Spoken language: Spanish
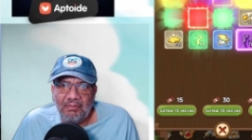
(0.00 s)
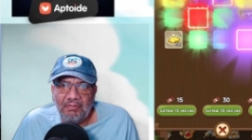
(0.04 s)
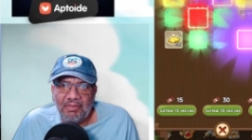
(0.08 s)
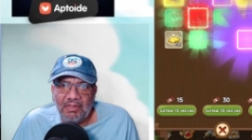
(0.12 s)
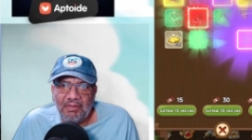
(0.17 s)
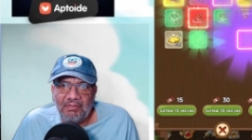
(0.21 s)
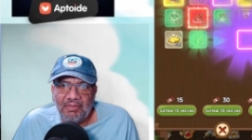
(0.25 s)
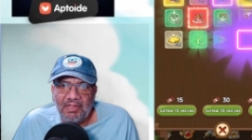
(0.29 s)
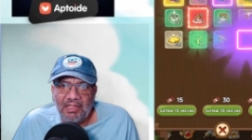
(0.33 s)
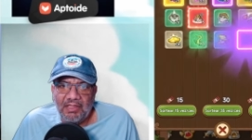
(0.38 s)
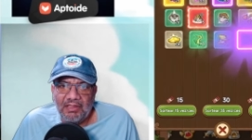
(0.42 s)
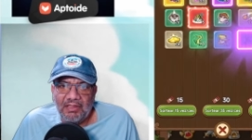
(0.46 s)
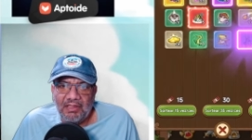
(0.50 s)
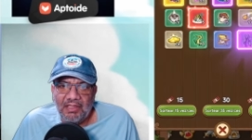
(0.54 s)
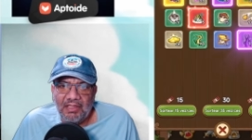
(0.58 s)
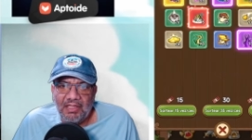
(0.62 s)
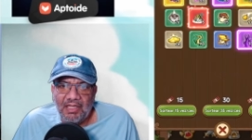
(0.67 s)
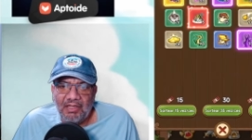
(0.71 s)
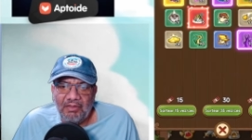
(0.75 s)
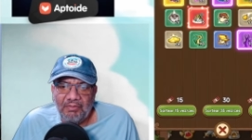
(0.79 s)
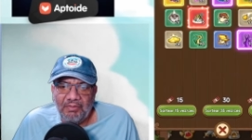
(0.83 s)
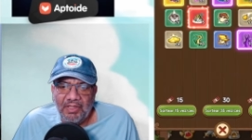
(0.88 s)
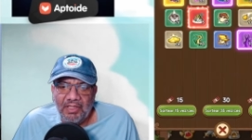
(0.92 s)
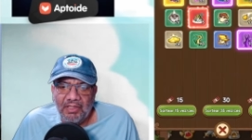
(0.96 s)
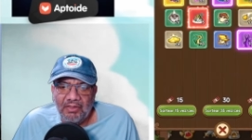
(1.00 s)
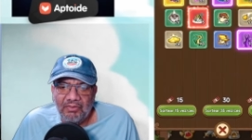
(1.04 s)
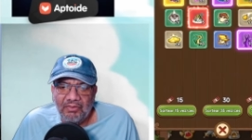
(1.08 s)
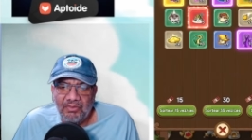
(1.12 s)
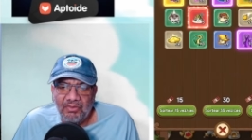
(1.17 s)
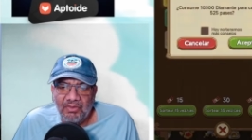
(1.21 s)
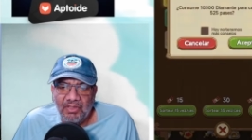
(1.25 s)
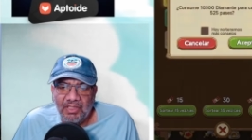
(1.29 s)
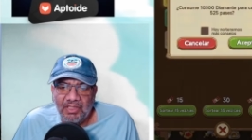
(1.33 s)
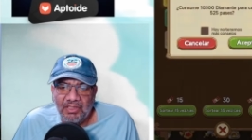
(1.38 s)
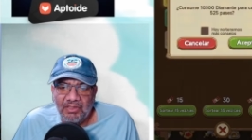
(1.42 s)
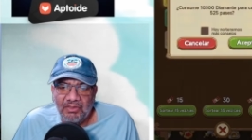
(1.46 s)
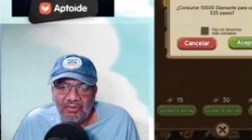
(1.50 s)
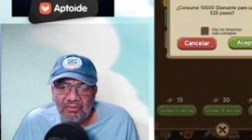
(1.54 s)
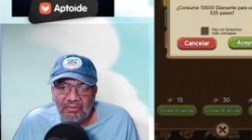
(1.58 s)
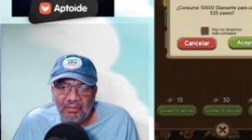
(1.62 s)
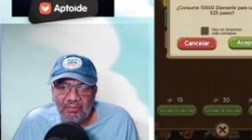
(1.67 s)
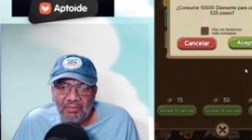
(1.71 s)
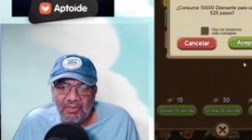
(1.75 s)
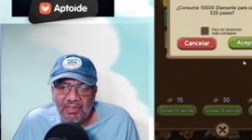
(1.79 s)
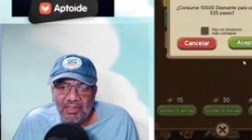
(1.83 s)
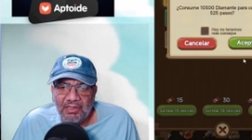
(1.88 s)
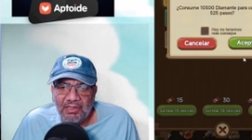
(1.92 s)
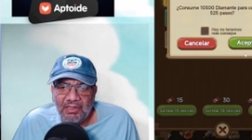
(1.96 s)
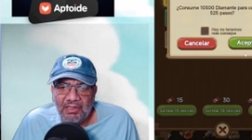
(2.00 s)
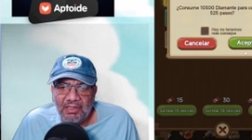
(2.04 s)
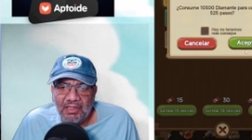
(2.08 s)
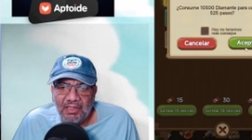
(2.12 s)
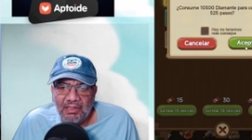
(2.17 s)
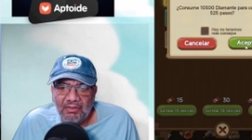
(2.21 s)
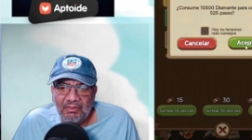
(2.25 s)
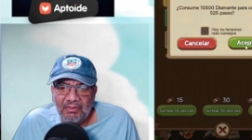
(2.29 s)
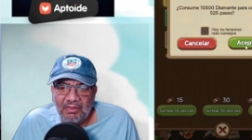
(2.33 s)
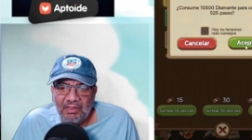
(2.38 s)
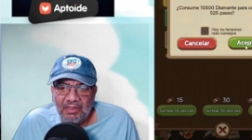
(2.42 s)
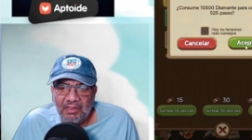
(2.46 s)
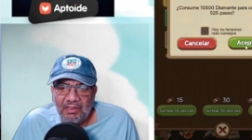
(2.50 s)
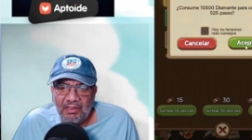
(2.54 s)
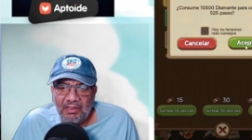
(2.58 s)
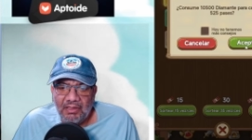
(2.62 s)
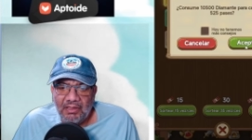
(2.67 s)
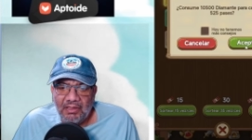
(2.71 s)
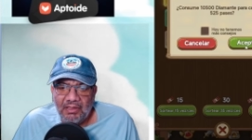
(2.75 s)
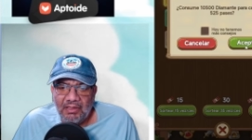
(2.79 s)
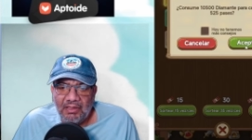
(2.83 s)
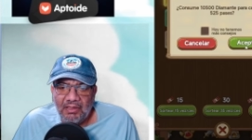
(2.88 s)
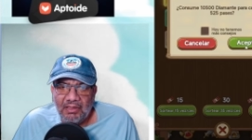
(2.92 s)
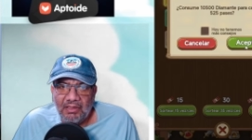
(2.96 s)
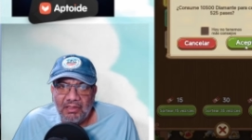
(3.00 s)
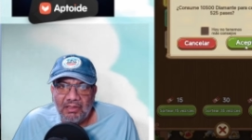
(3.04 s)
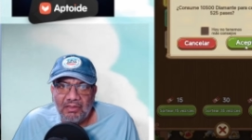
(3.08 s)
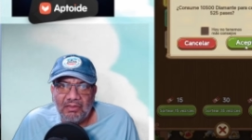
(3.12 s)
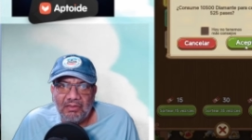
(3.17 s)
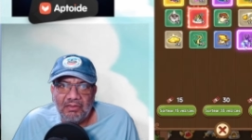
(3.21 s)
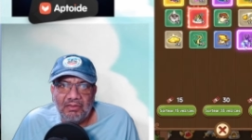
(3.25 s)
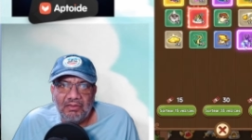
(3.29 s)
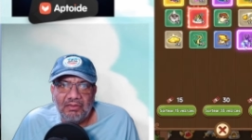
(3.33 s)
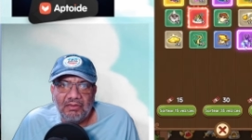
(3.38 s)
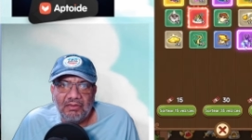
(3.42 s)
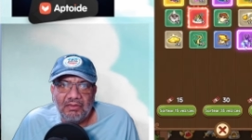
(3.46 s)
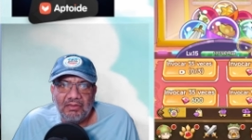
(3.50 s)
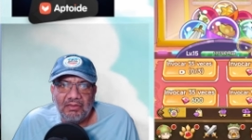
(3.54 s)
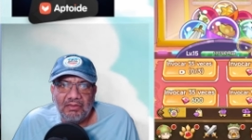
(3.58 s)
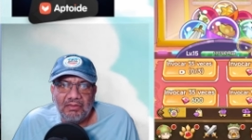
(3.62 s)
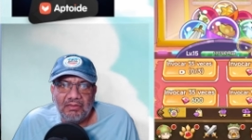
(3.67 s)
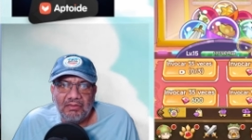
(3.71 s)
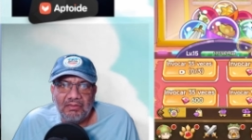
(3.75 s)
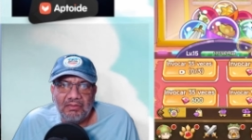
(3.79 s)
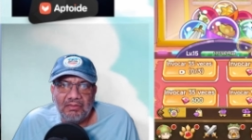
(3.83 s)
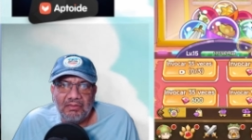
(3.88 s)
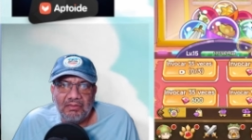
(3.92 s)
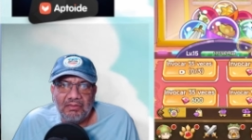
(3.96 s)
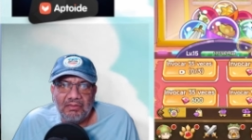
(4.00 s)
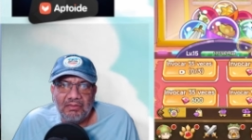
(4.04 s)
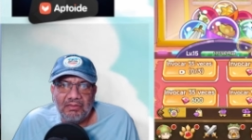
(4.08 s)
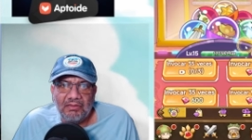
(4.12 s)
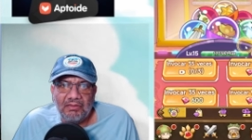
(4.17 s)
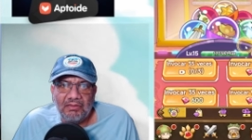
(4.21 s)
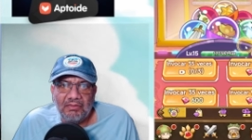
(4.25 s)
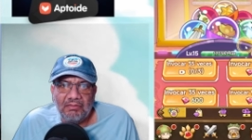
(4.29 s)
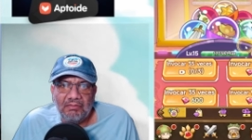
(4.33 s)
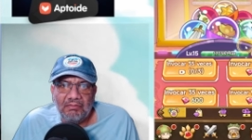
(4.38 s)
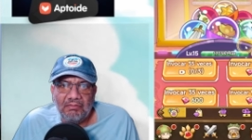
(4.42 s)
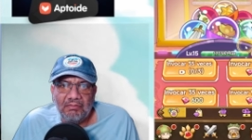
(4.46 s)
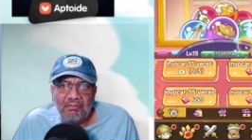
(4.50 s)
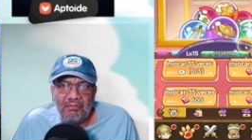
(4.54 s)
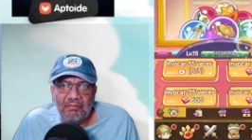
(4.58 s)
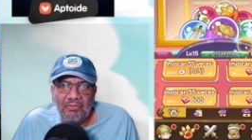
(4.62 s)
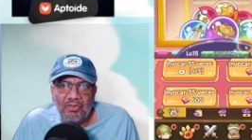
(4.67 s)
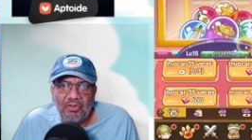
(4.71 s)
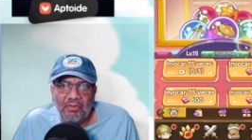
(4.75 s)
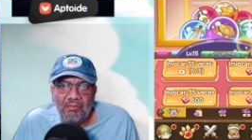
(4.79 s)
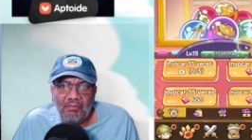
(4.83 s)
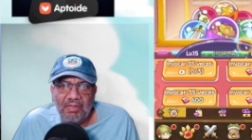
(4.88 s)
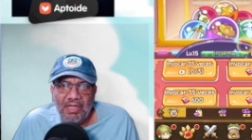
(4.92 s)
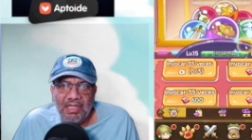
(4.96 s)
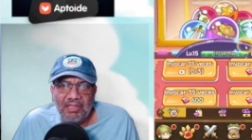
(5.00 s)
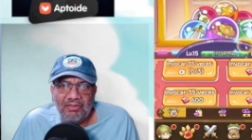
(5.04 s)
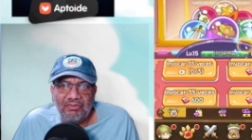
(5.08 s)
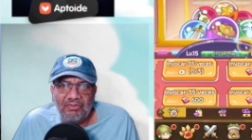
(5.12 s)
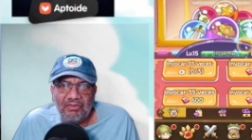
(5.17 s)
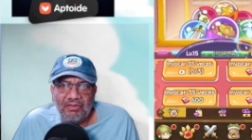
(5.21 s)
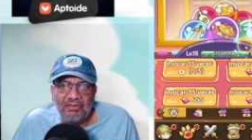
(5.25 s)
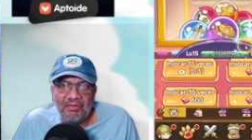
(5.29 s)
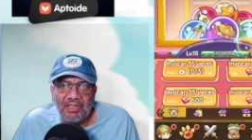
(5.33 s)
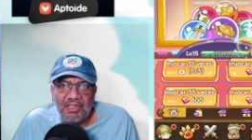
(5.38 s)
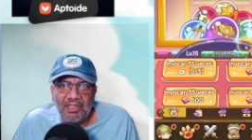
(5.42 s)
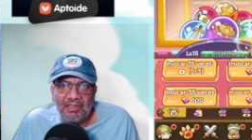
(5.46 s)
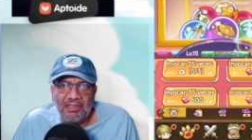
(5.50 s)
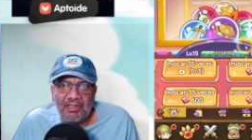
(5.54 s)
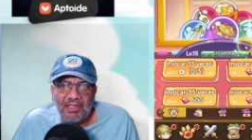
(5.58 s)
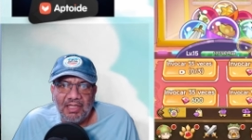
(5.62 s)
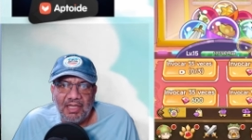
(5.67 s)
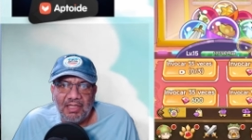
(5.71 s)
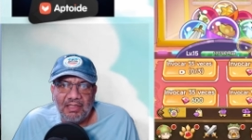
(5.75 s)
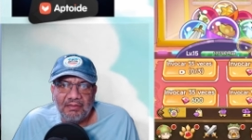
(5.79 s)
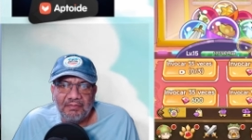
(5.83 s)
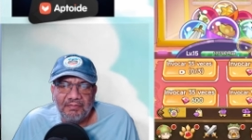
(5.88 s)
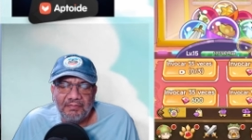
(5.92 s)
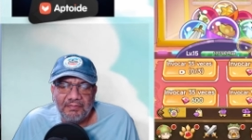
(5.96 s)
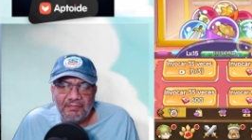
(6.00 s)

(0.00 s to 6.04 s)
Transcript: vamos a tirarnos, mira, otro rayito. Vamos a tirarnos aquí otro bombazo, a ver qué tal.